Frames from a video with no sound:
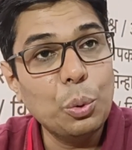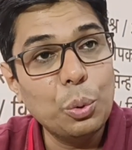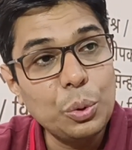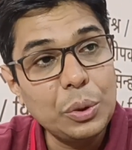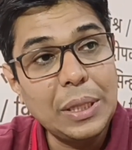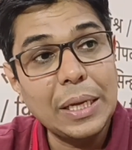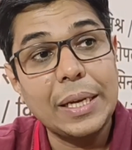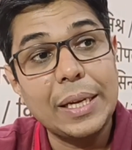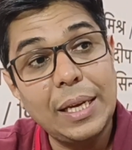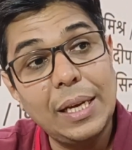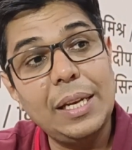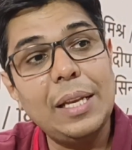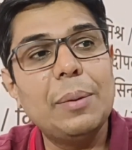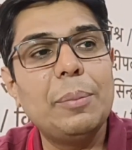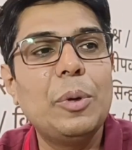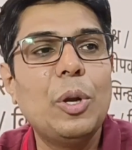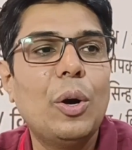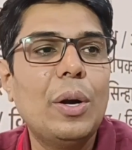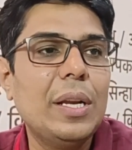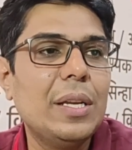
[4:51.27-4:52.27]
उन तक के लिए
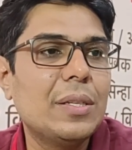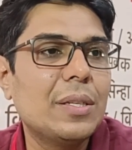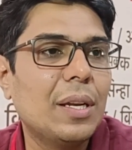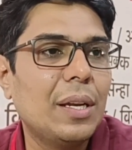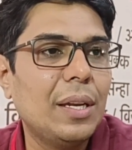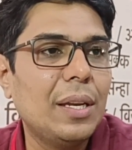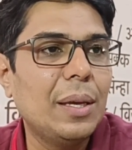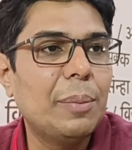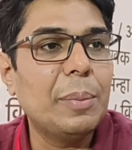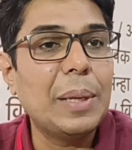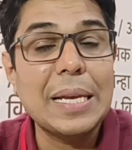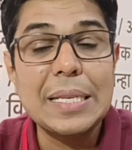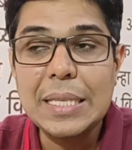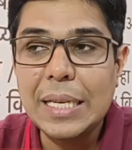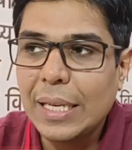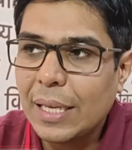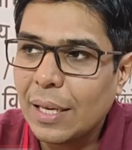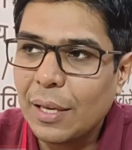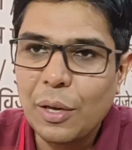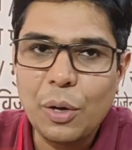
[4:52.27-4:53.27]
हमने ऑडिशन लिया हमने
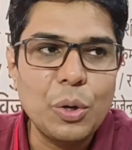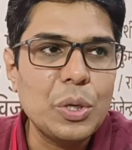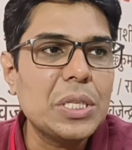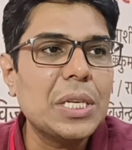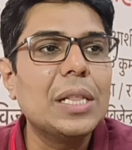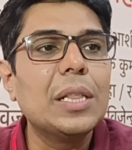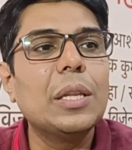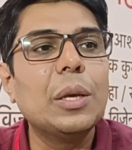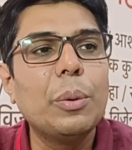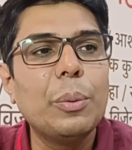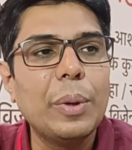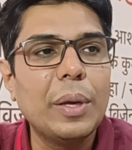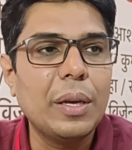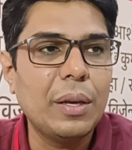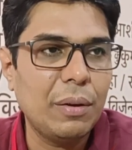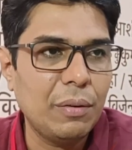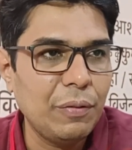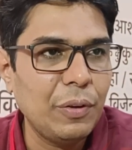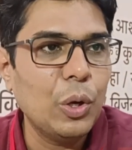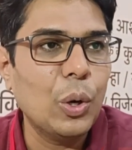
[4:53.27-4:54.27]
ऐसा नहीं किया कि कोई चलते हुए
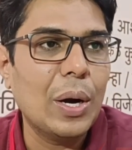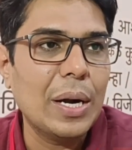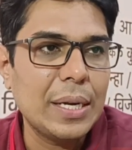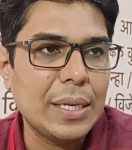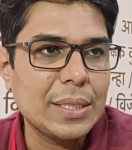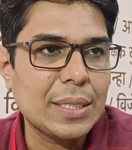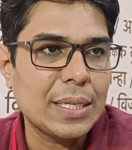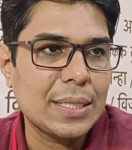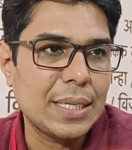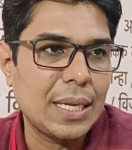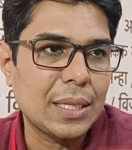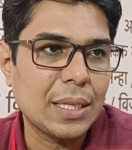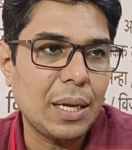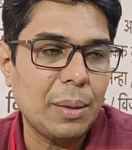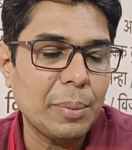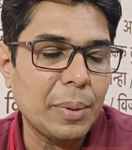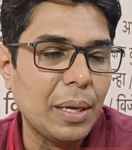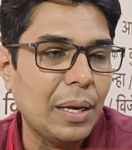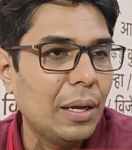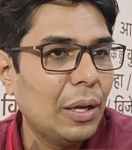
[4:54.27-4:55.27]
व्यू आर्टिस्ट के साथ
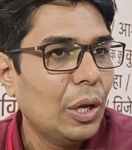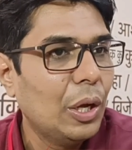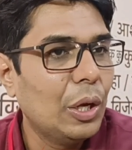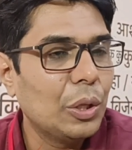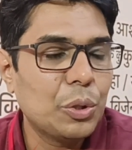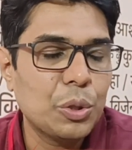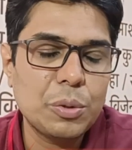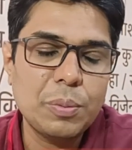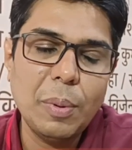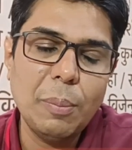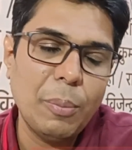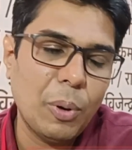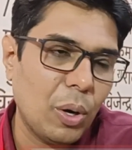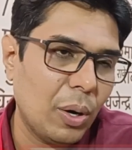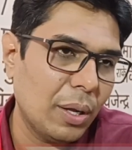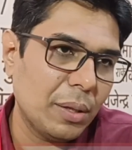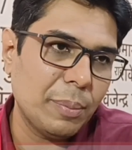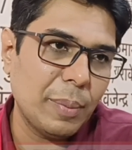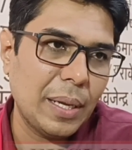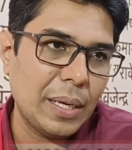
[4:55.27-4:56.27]
काम किया तो उसमें
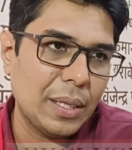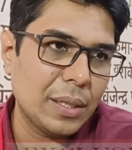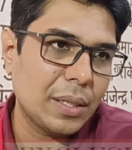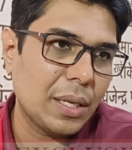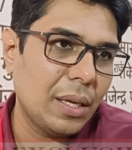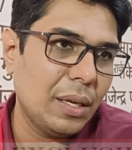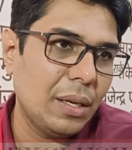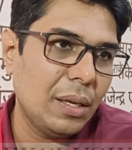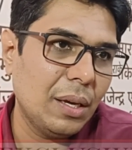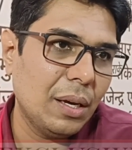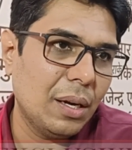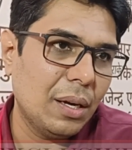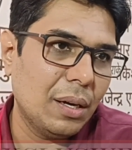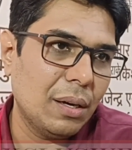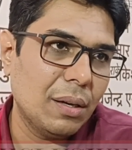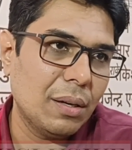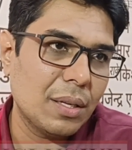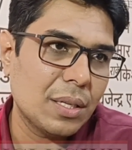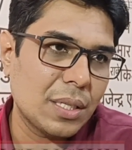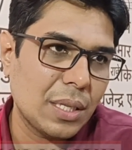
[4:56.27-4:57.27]
बहुत मेहनत की
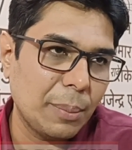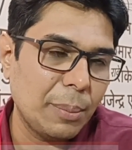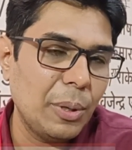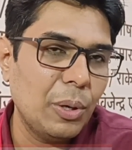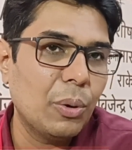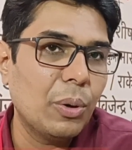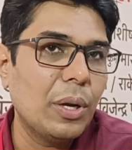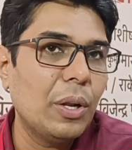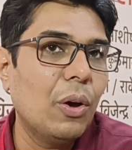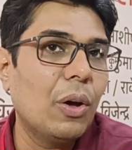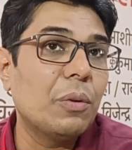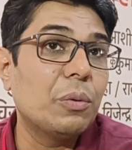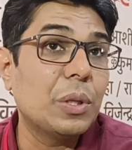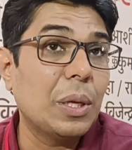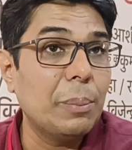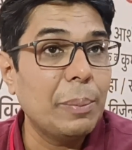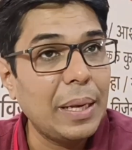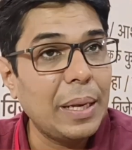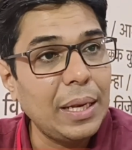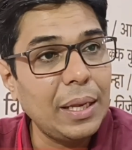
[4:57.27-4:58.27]
सभी लोगों ने और
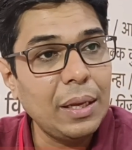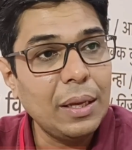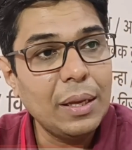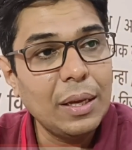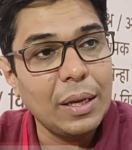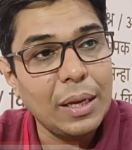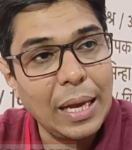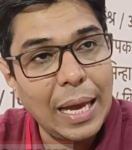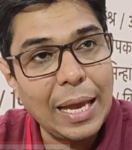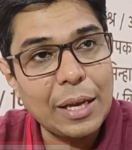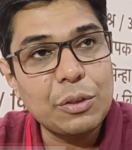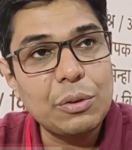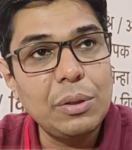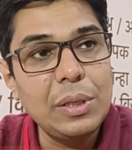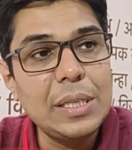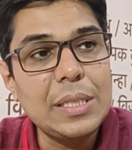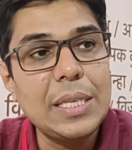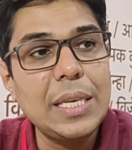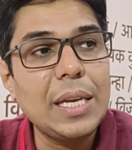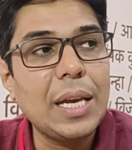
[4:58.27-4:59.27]
तब मैंने
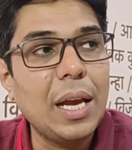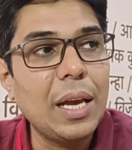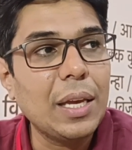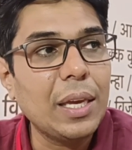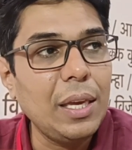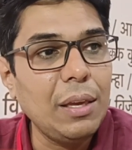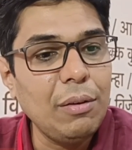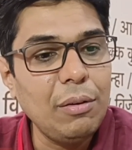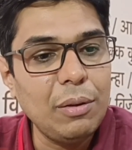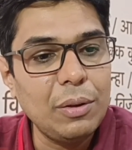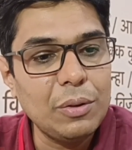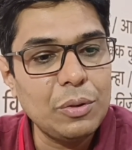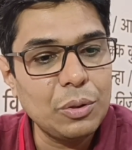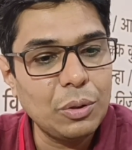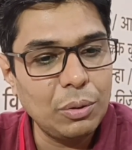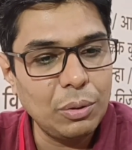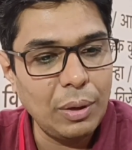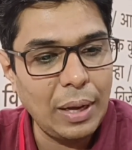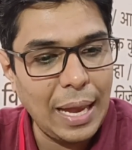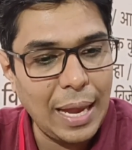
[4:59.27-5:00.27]
एक्चुअली सीखा कि
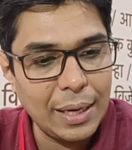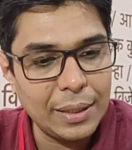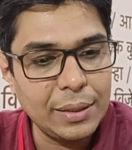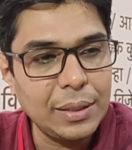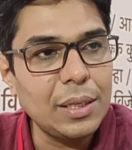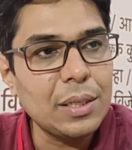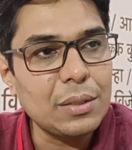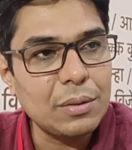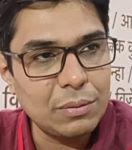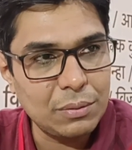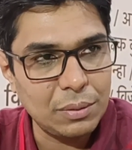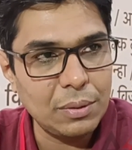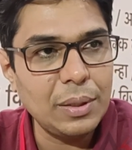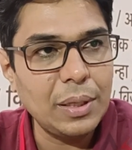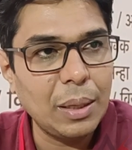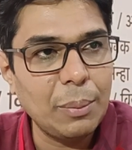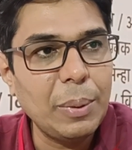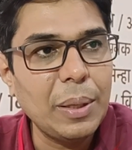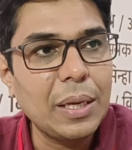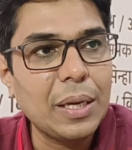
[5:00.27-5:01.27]
जो एक्टर्स
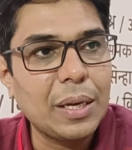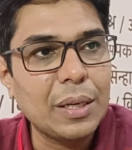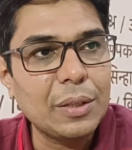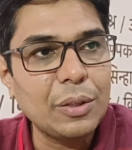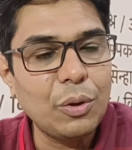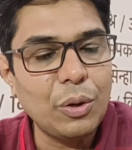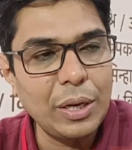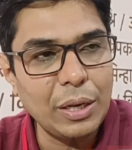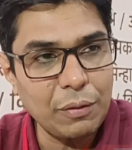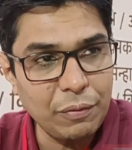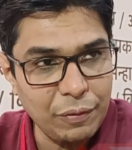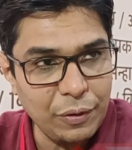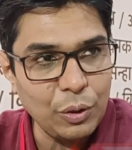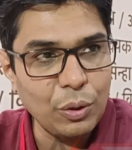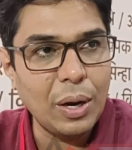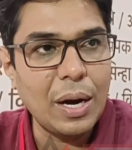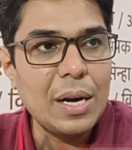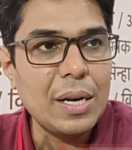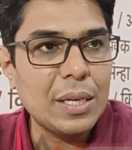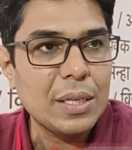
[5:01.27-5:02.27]
डबिंग करते हैं और एक
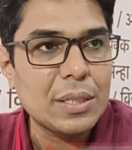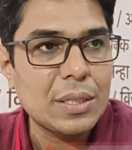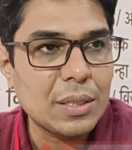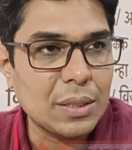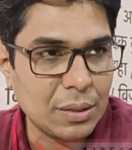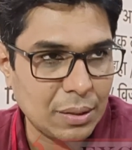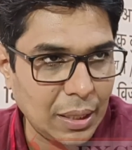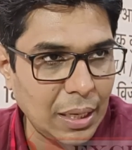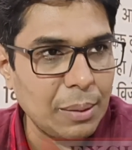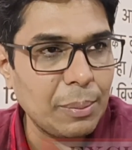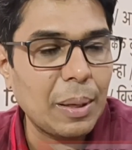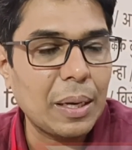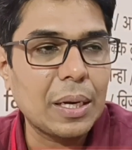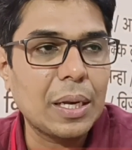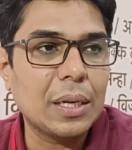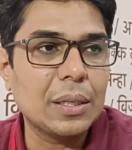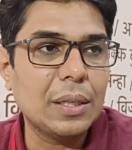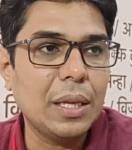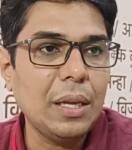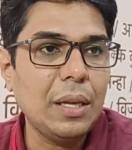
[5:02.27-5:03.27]
व्यू आर्टिस्ट कई बार
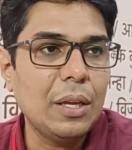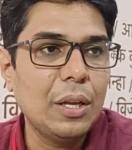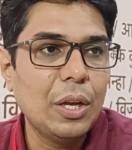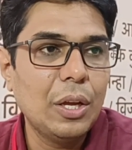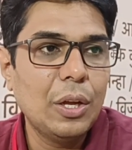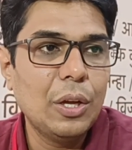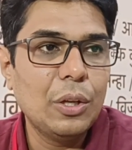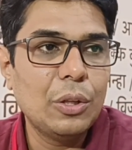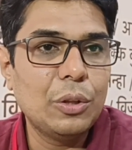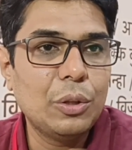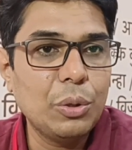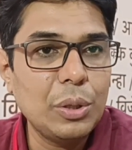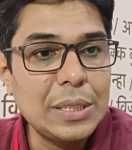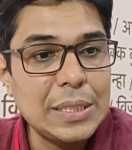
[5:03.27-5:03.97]
करता है तो